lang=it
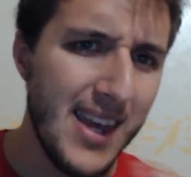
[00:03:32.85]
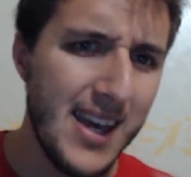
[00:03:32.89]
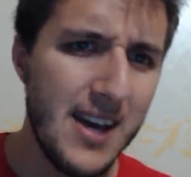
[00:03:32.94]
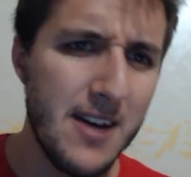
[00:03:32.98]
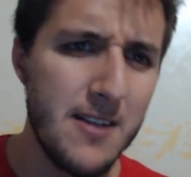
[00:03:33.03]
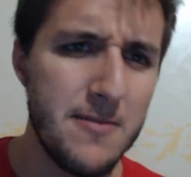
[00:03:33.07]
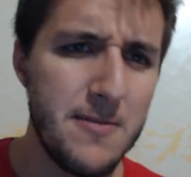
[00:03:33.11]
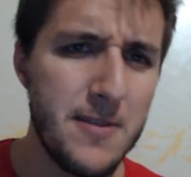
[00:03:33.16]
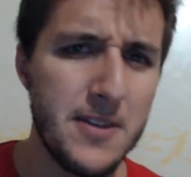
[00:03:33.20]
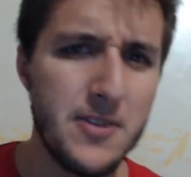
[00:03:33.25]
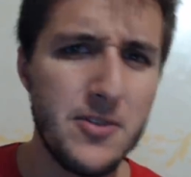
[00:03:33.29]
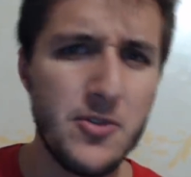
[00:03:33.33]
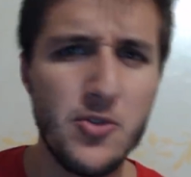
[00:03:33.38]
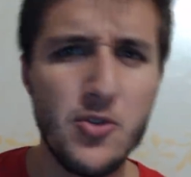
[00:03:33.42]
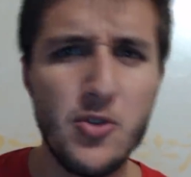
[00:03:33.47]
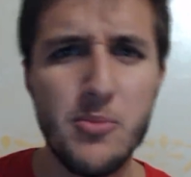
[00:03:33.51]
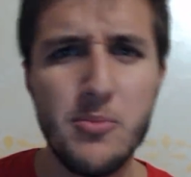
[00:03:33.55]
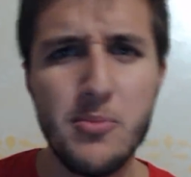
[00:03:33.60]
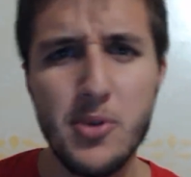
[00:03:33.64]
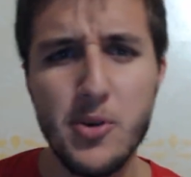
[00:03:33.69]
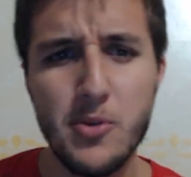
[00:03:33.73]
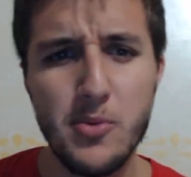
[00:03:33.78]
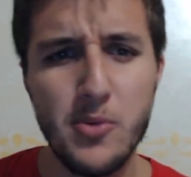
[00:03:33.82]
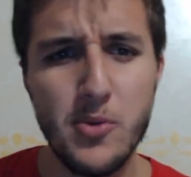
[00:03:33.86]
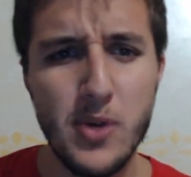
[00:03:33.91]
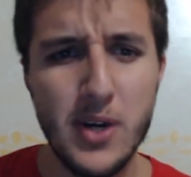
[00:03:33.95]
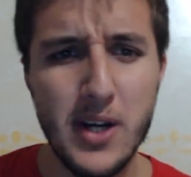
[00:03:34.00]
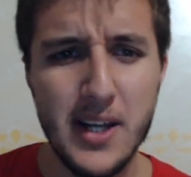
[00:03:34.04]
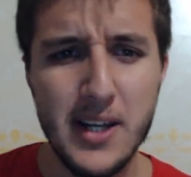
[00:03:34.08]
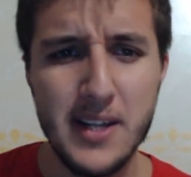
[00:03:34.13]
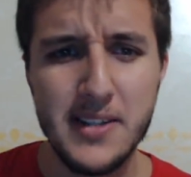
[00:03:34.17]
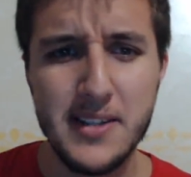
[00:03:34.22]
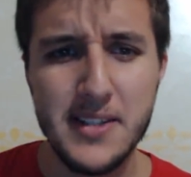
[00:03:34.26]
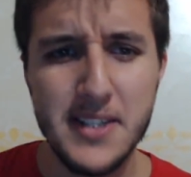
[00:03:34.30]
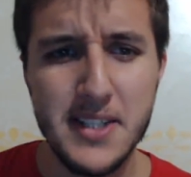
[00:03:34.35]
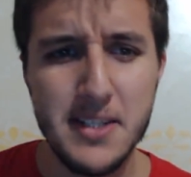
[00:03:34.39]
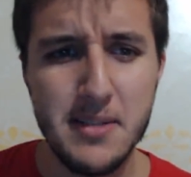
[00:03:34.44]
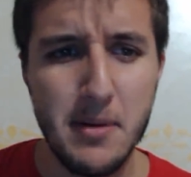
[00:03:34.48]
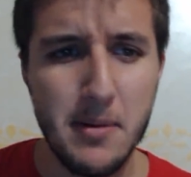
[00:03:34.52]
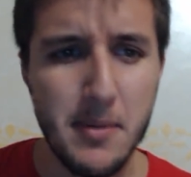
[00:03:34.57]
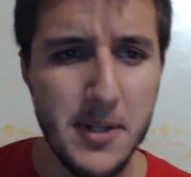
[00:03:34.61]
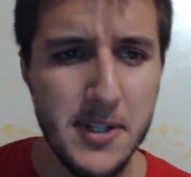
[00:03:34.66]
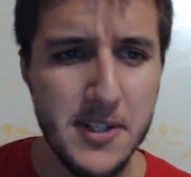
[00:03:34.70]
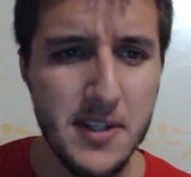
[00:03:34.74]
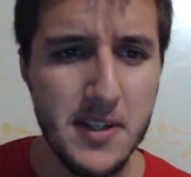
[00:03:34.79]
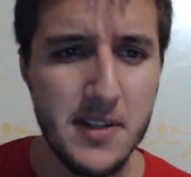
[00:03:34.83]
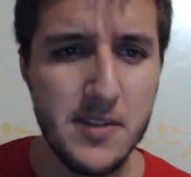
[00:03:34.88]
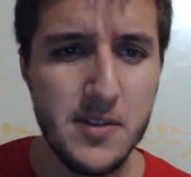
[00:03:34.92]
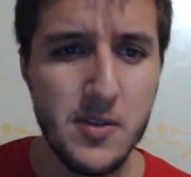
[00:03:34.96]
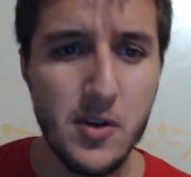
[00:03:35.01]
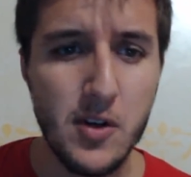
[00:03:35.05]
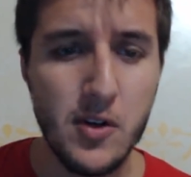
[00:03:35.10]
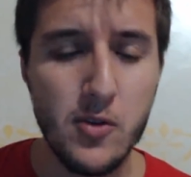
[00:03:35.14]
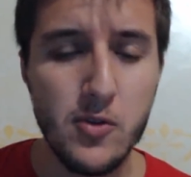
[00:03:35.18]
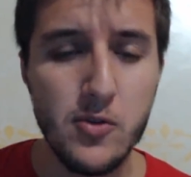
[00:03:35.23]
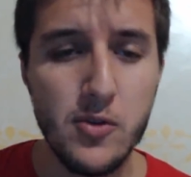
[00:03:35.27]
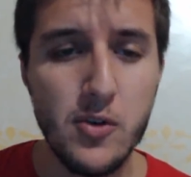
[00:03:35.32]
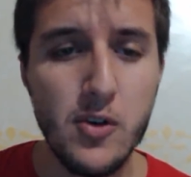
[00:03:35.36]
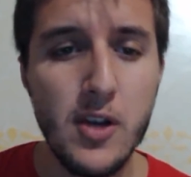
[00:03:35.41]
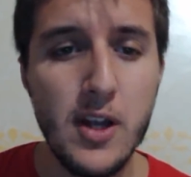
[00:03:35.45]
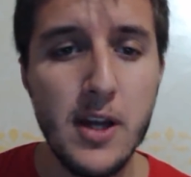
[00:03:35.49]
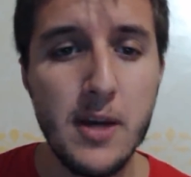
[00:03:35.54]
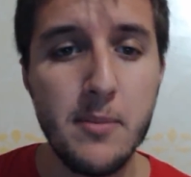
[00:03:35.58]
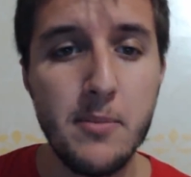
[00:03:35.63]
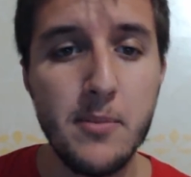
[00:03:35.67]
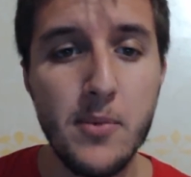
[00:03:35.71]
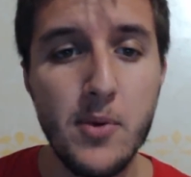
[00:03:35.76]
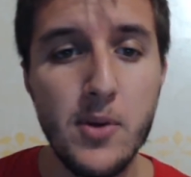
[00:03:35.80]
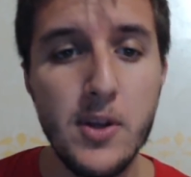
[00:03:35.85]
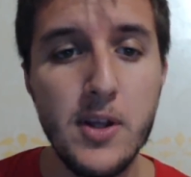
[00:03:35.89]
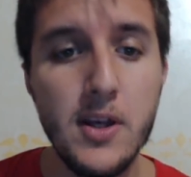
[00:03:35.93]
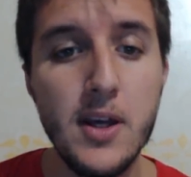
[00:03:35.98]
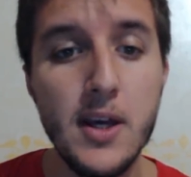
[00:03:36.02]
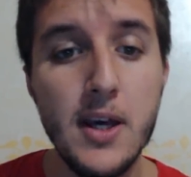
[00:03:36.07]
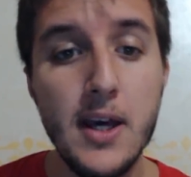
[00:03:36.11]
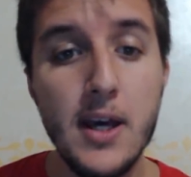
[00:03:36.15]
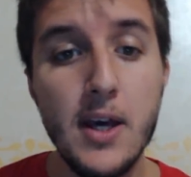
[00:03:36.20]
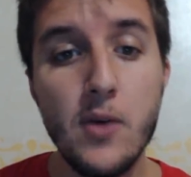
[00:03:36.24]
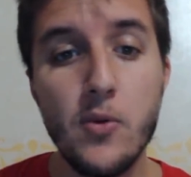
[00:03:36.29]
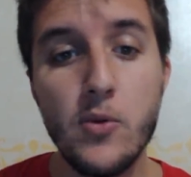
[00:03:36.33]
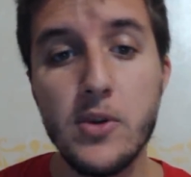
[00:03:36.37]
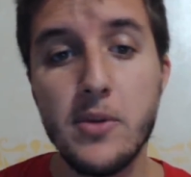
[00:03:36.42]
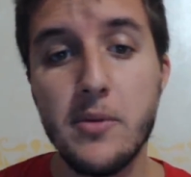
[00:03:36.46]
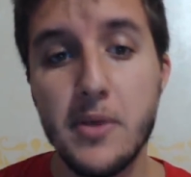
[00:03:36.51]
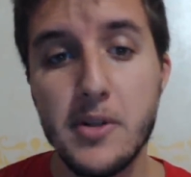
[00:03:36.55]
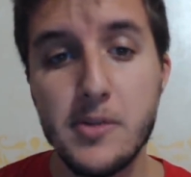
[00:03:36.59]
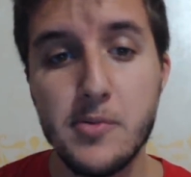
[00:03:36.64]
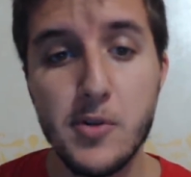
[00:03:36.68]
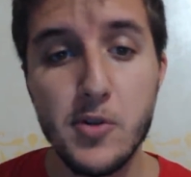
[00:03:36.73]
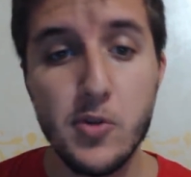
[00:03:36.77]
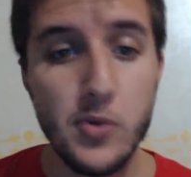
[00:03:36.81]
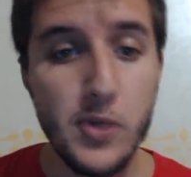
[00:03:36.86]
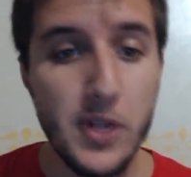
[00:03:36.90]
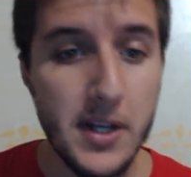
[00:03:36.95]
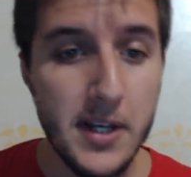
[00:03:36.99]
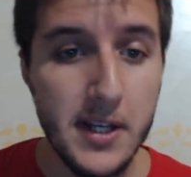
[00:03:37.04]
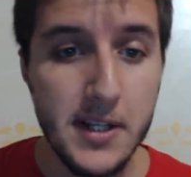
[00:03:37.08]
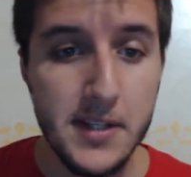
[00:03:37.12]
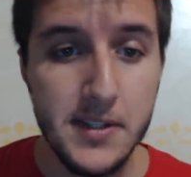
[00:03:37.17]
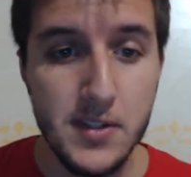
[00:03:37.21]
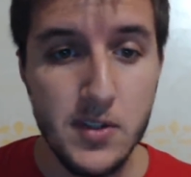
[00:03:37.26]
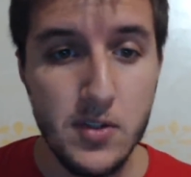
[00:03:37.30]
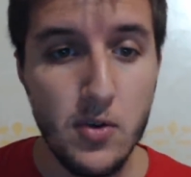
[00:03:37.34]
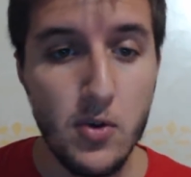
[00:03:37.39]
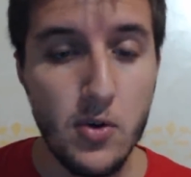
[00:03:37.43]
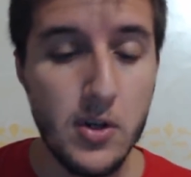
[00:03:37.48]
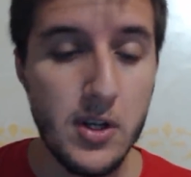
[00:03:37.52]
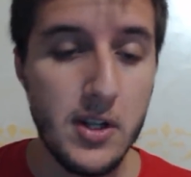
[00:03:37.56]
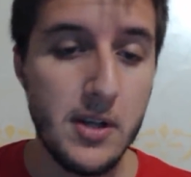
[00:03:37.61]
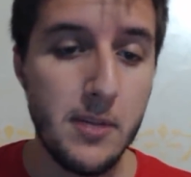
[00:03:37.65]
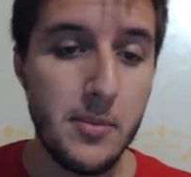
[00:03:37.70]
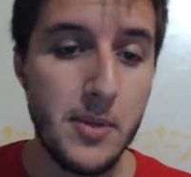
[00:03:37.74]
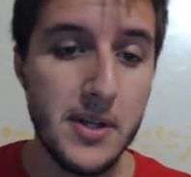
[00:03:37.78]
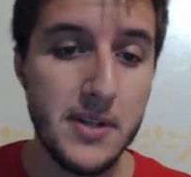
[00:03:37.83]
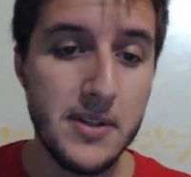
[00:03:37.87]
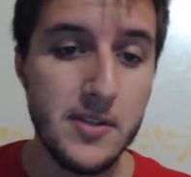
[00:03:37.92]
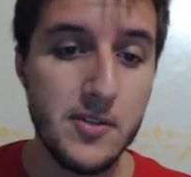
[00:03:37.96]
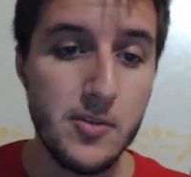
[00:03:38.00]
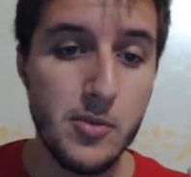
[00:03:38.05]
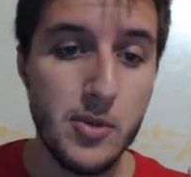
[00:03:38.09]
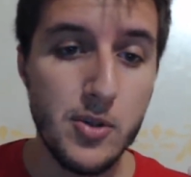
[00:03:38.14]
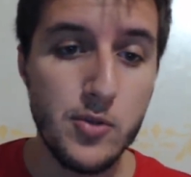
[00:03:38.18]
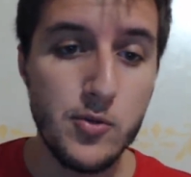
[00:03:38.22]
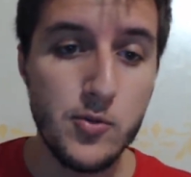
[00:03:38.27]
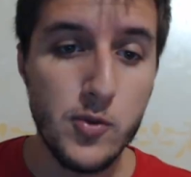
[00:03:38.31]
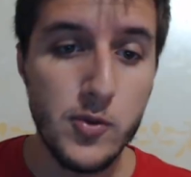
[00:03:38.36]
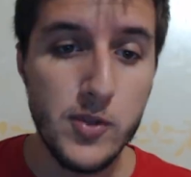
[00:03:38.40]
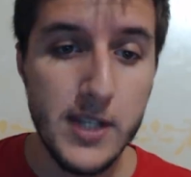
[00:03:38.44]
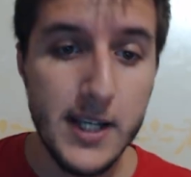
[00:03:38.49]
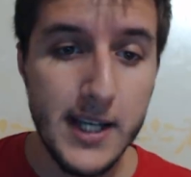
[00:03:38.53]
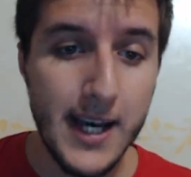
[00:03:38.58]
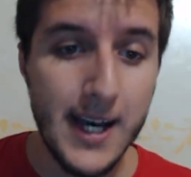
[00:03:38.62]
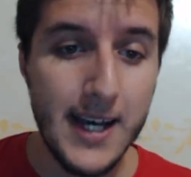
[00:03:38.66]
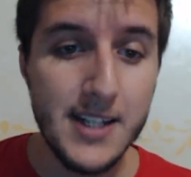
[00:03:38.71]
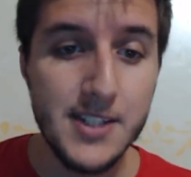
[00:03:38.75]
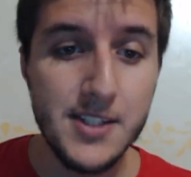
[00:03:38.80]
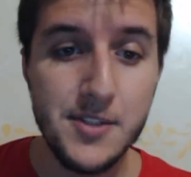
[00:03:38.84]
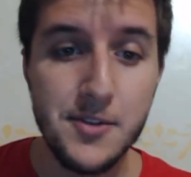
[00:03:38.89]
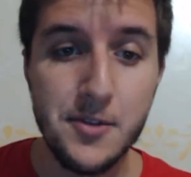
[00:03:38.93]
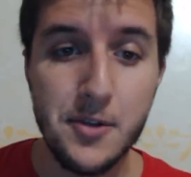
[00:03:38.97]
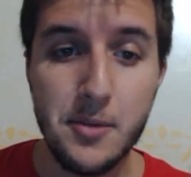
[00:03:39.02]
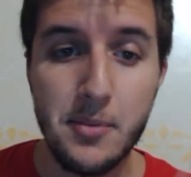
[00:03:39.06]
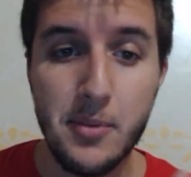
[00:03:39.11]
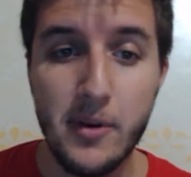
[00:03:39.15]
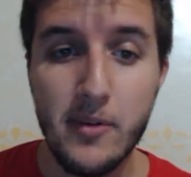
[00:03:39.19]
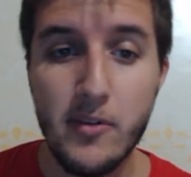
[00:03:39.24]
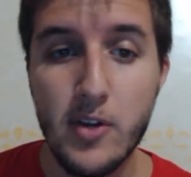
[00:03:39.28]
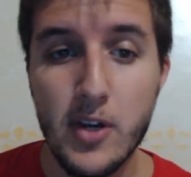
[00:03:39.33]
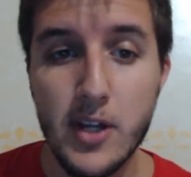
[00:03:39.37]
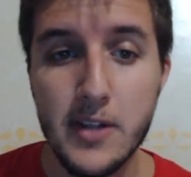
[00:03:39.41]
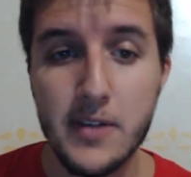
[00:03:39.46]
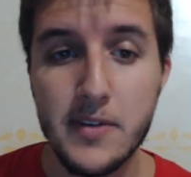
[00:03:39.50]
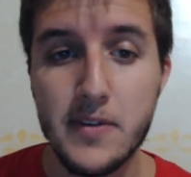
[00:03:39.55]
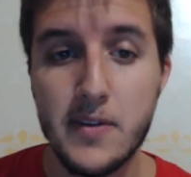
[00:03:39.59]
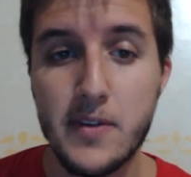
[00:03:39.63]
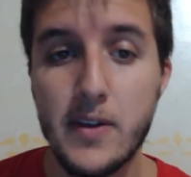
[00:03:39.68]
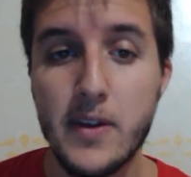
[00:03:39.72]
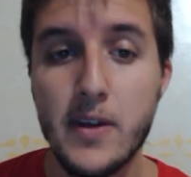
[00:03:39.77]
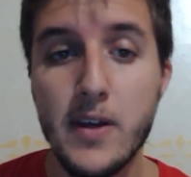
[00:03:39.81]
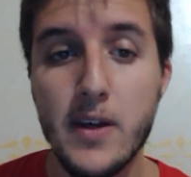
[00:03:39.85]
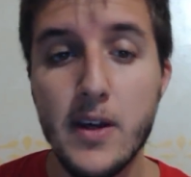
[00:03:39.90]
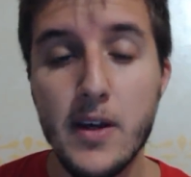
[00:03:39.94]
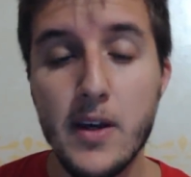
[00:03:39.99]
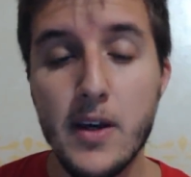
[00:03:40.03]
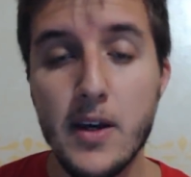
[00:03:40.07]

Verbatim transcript: ha fatto non proprio una grandissima prestazione contro l'Empoli, quindi mi aspetto una reazione da parte soprattutto di Castro e Pavoletti,